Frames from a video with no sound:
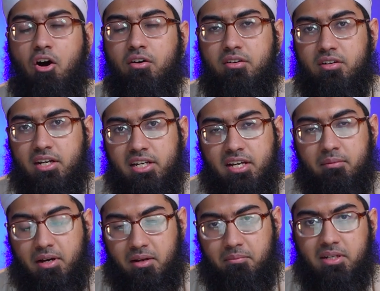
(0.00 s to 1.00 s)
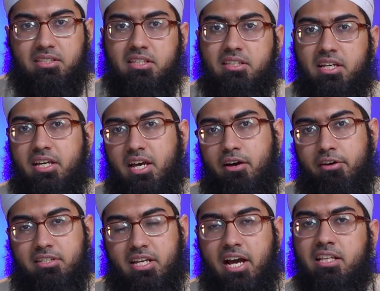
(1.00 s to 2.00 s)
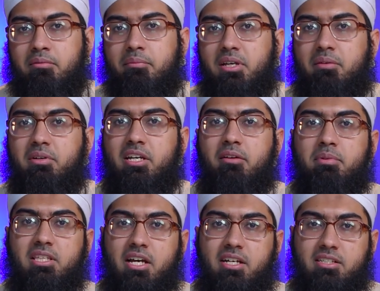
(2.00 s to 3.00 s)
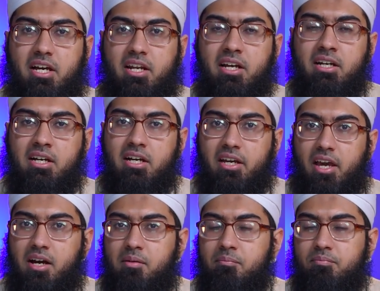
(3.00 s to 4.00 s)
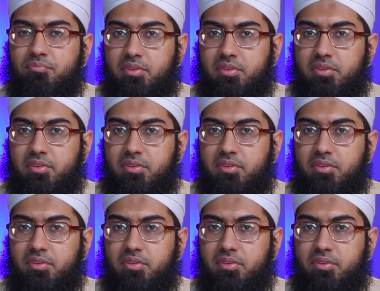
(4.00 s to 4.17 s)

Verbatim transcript: और रियली हमारा मकसद ये है और इस आयत में भी हमें यही बताया जा रहा है कि हम